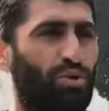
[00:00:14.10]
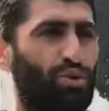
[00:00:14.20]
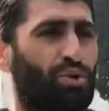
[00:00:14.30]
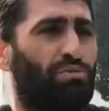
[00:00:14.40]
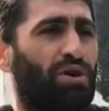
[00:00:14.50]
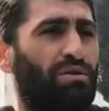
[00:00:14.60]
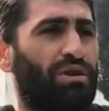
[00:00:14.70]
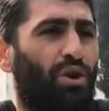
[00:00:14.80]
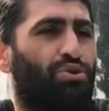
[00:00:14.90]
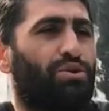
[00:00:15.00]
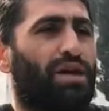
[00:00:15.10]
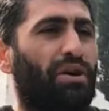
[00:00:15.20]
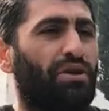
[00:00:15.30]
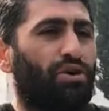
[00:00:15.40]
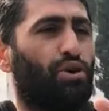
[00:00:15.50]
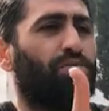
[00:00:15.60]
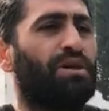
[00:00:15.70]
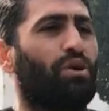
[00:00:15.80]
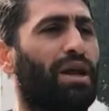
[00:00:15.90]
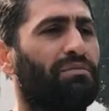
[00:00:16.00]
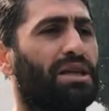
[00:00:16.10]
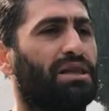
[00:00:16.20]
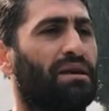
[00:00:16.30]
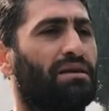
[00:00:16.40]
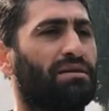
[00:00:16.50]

Ucuz mu? Ne ucuz ya? 200 bin dolarım gitti.